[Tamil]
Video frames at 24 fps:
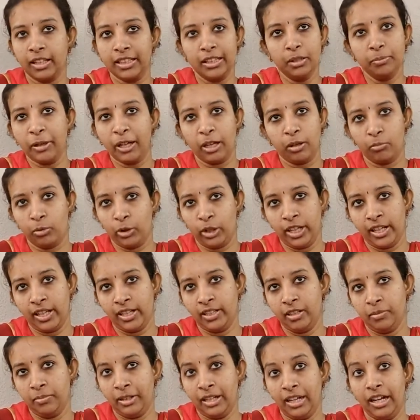இது பண்ண
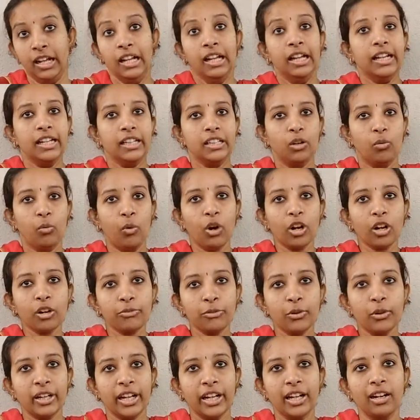முடியாது இந்த
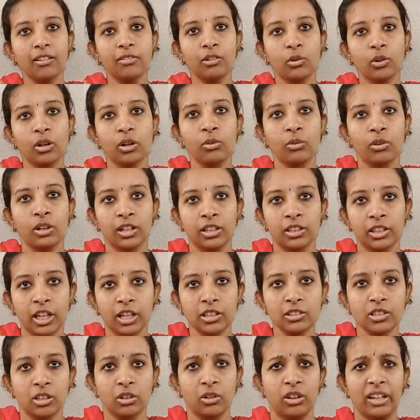ஓடோபோன் நிகழ்வு கூட உங்களுக்கு
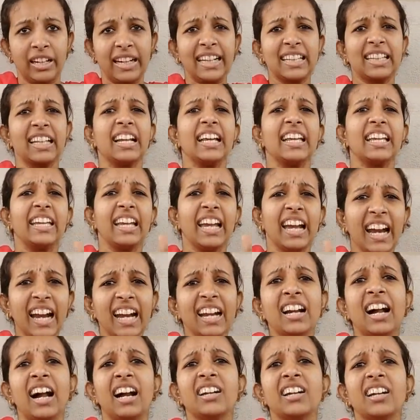தெரிஞ்சிருக்கும் கிட்டத்தட்ட
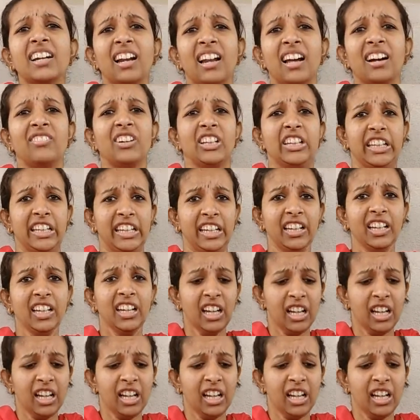ஏழு ஆண்டுகளா வந்து